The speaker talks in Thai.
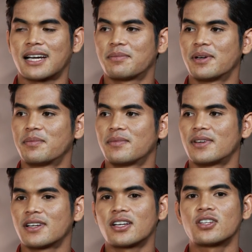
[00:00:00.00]
หักปุ๊บ
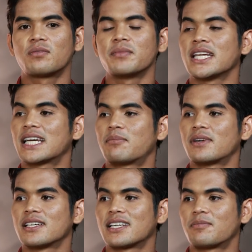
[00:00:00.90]
ก็ต้องบินกลับ
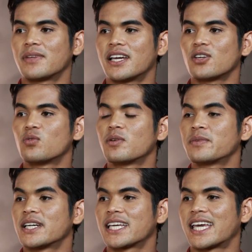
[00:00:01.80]
มาเลยครับ ไม่ได้ดู
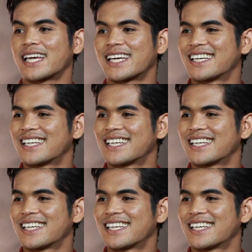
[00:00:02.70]
เพื่อนๆ แข่ง